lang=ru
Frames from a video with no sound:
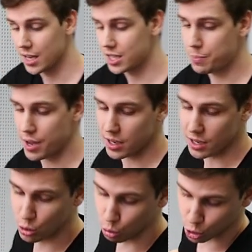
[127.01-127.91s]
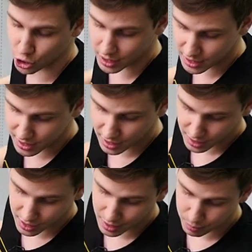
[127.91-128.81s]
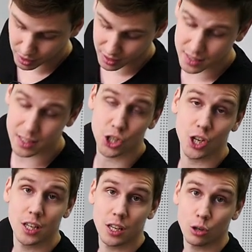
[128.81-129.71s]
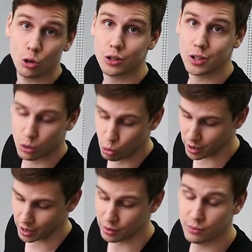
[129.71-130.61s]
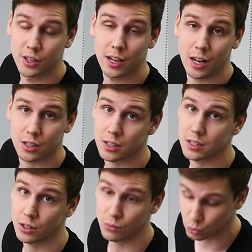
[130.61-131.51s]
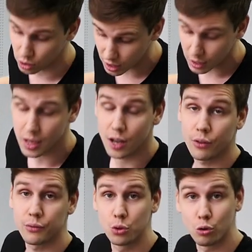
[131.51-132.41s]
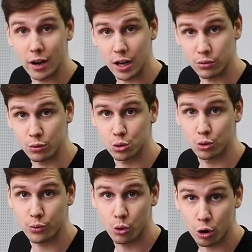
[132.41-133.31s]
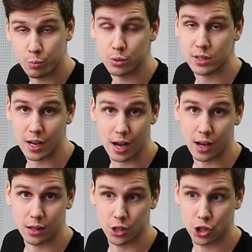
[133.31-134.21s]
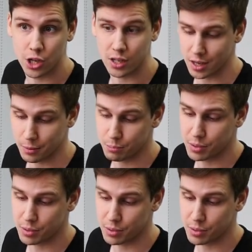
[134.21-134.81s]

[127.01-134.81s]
Спереди тоже есть сетка, предназначение ее такое. Вентилятор стоит внутри, вдувает воздух в корпус для охлаждения.